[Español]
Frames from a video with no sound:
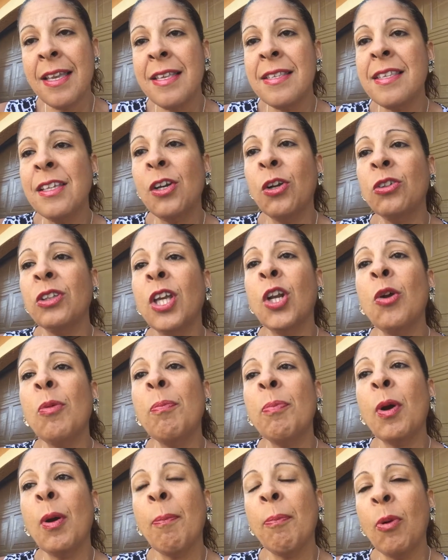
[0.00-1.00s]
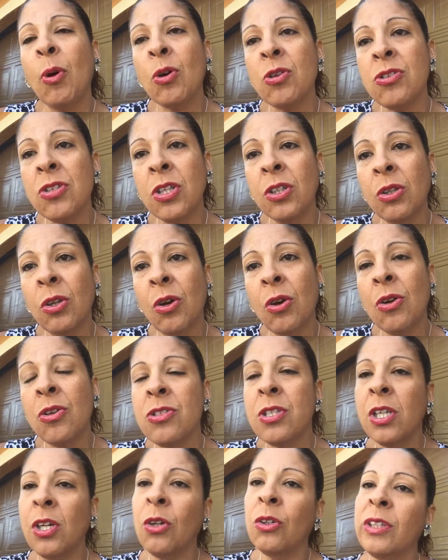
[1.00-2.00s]
si no tiene un propósito,
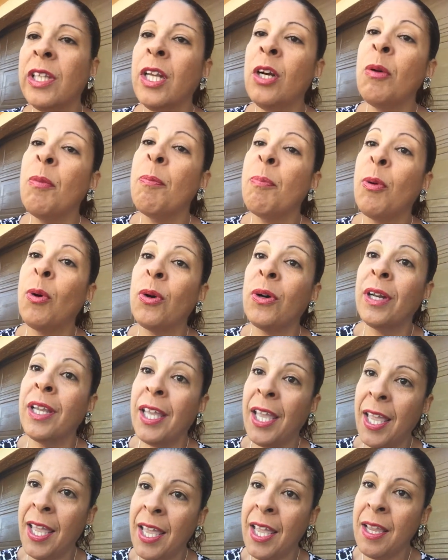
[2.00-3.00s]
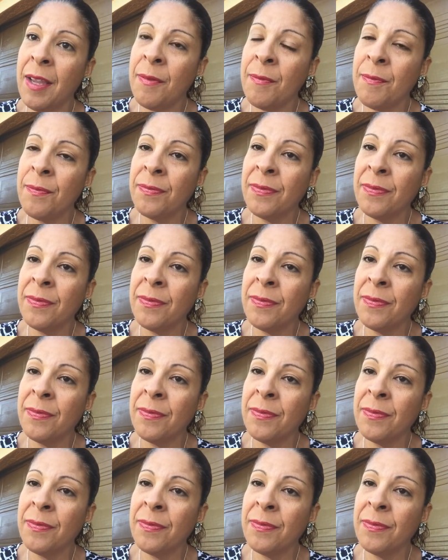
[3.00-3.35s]
si no tiene un porqué.